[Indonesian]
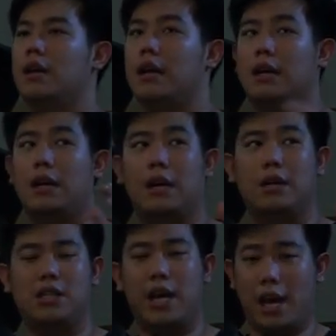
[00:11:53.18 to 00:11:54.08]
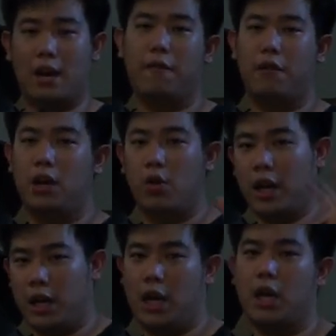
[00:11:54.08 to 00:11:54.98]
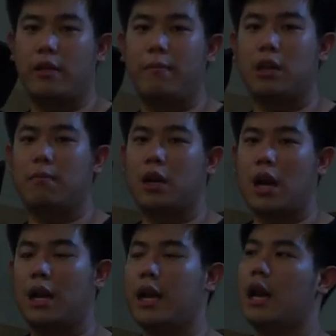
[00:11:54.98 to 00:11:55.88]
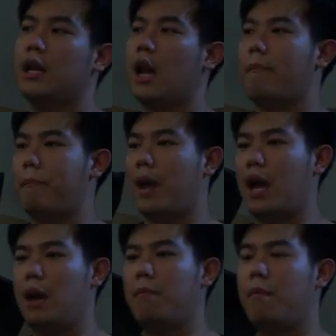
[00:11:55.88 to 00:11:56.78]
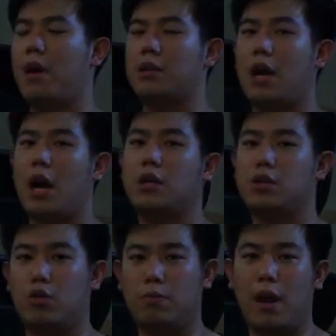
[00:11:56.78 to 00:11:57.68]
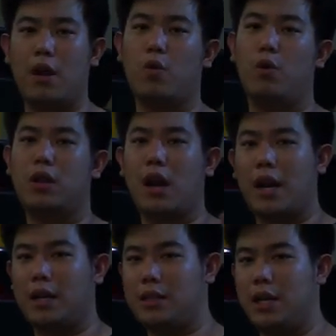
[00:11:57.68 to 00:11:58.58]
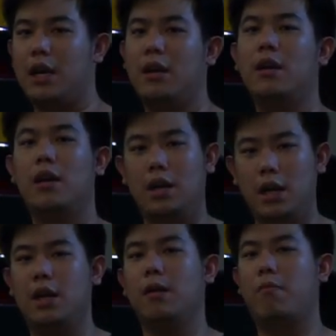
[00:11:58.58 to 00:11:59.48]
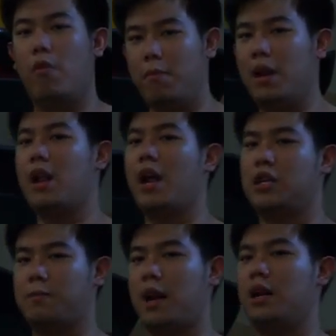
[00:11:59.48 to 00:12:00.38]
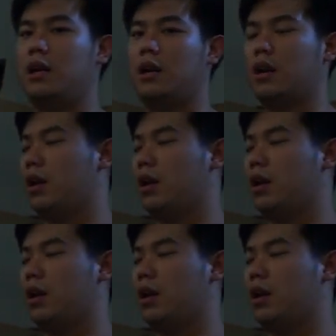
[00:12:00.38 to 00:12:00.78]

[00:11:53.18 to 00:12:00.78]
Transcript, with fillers: uh, share video ini ke teman-teman kalian yang pengen pemasangan strut bar ultra racing di mobil expander